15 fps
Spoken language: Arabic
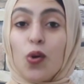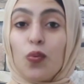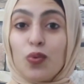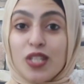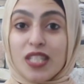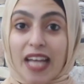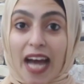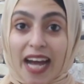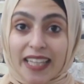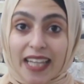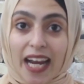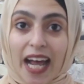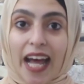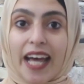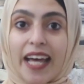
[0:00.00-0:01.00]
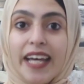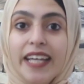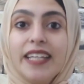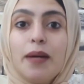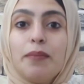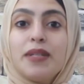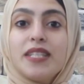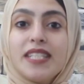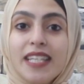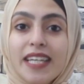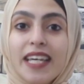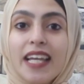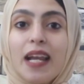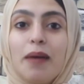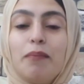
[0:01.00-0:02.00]
والسعادة الحقيقية
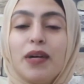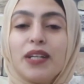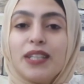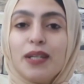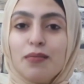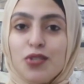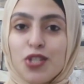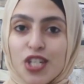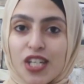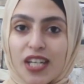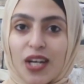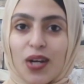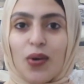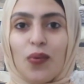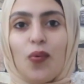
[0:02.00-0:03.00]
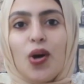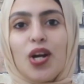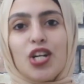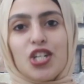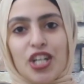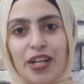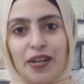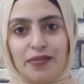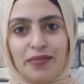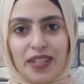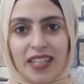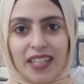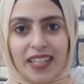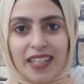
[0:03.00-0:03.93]
بتيجي لما تمشي ورا شغفك